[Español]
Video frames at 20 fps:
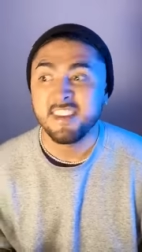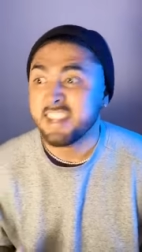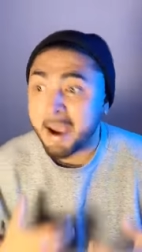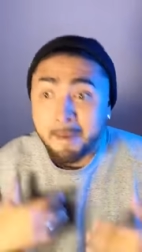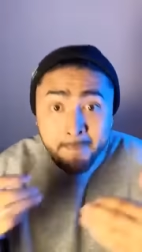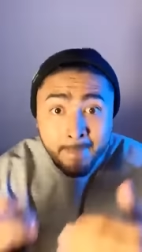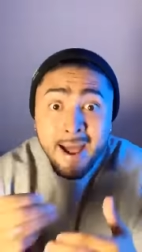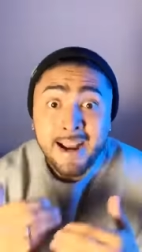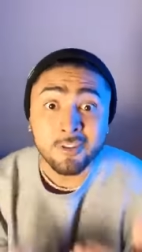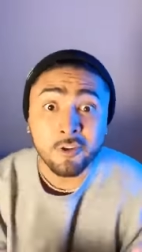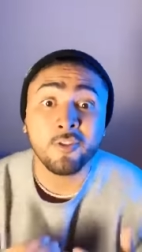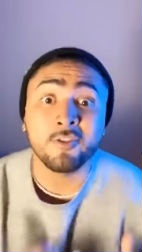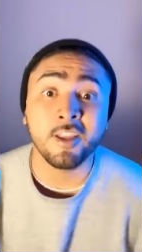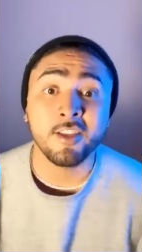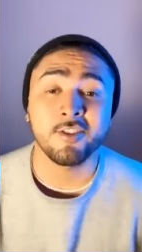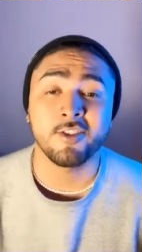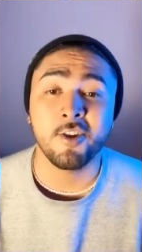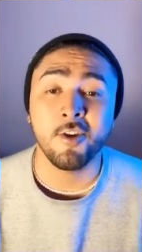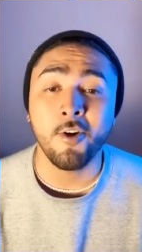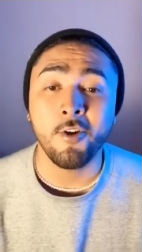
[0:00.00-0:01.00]
llamar su
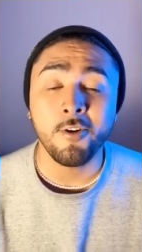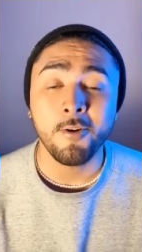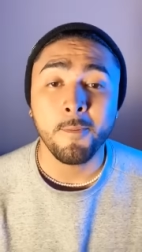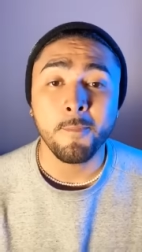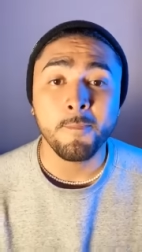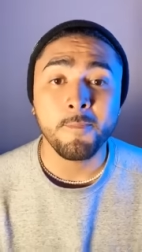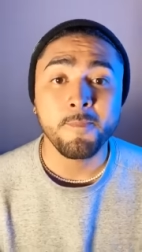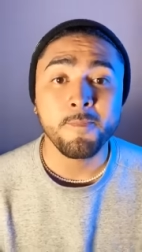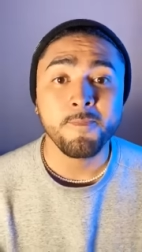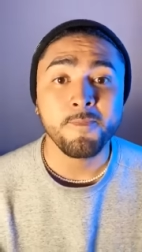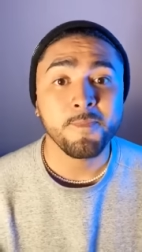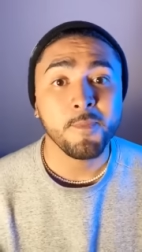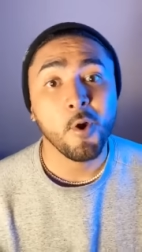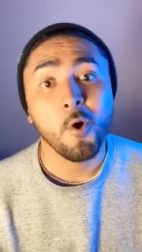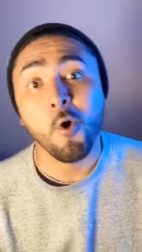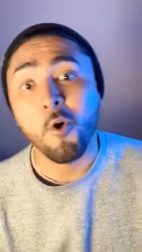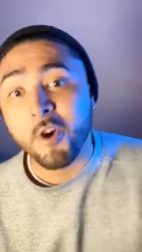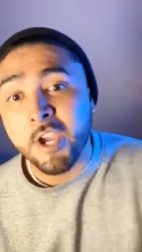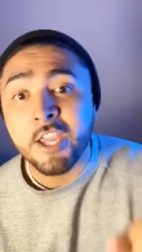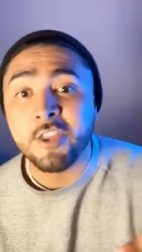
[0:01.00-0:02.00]
atención,
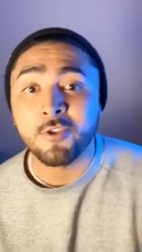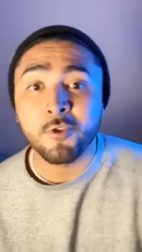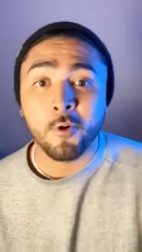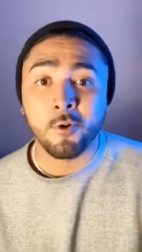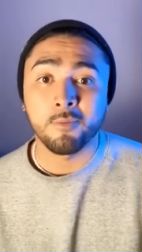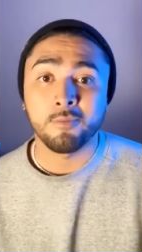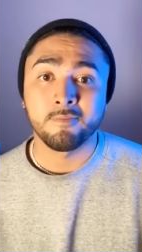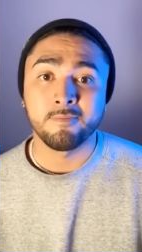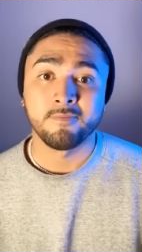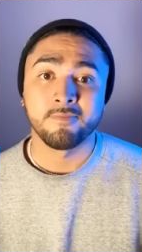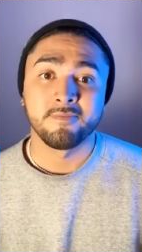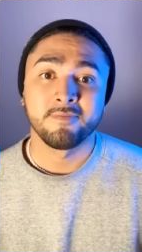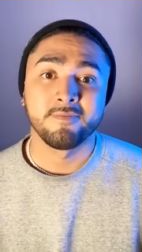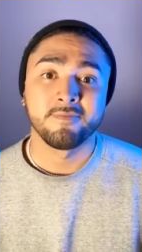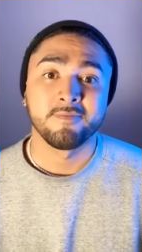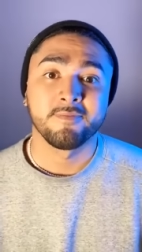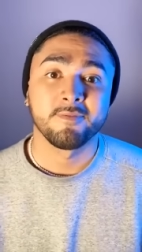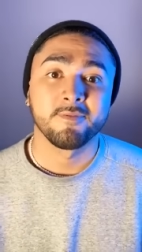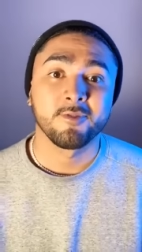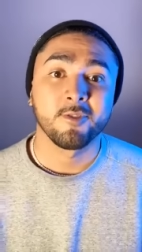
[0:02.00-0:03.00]
ojito
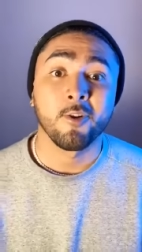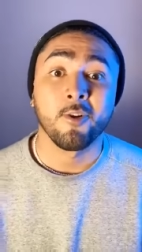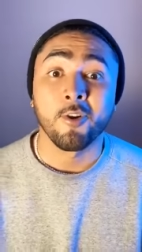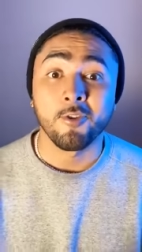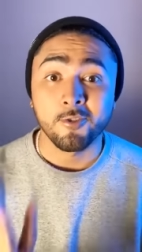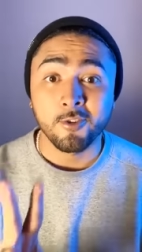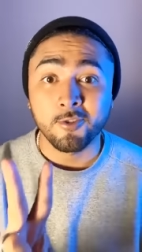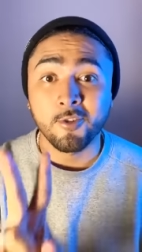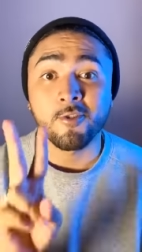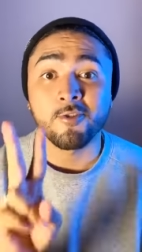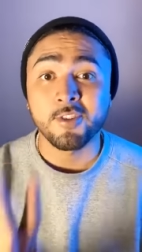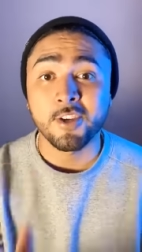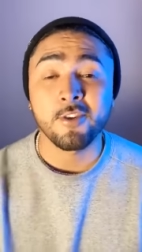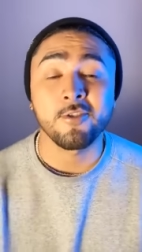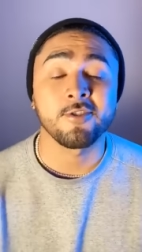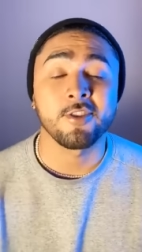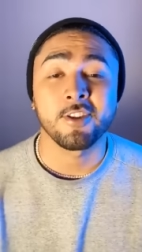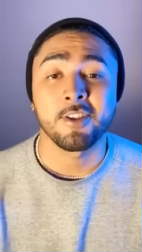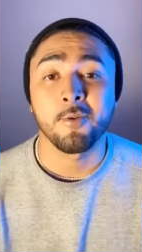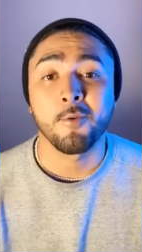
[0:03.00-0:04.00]
con los dos
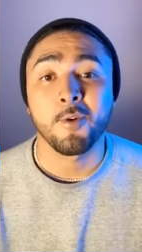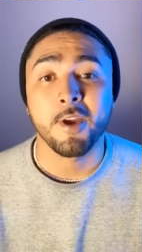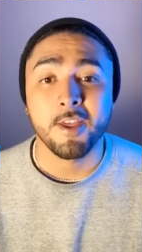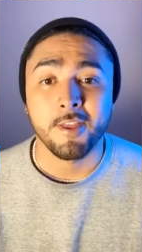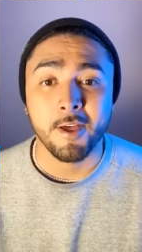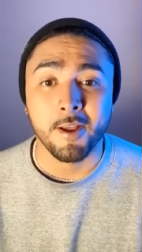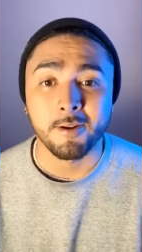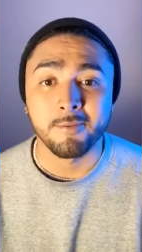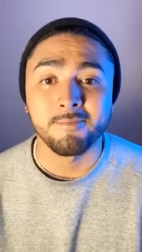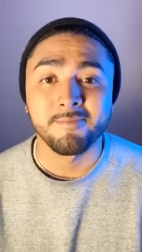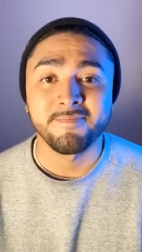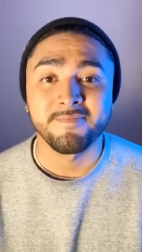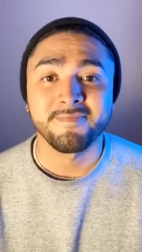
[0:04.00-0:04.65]
consejos que te voy a dar.